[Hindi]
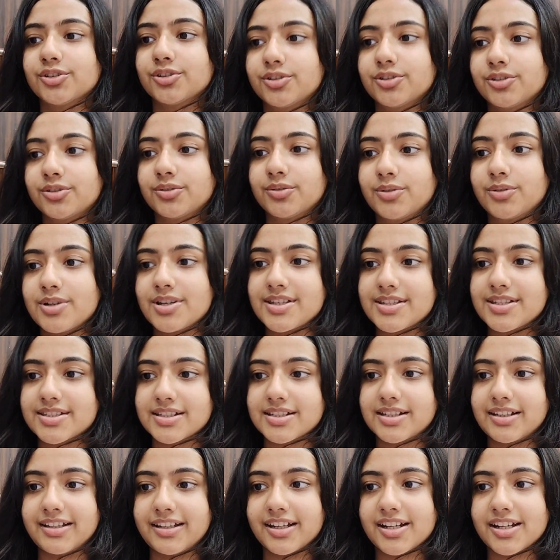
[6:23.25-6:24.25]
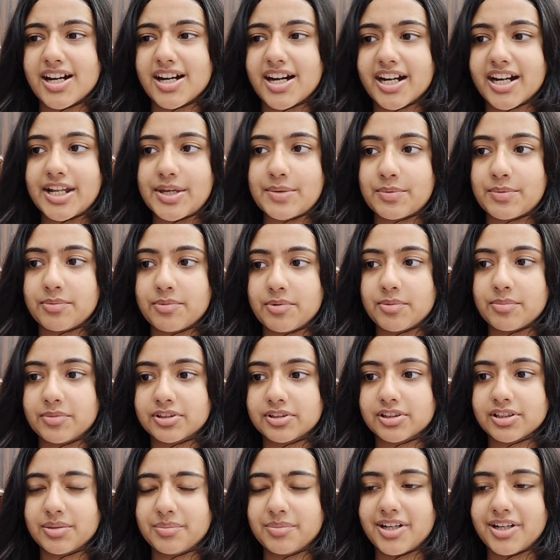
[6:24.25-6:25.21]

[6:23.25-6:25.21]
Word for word: सो so, इसलिए काढ़े में भी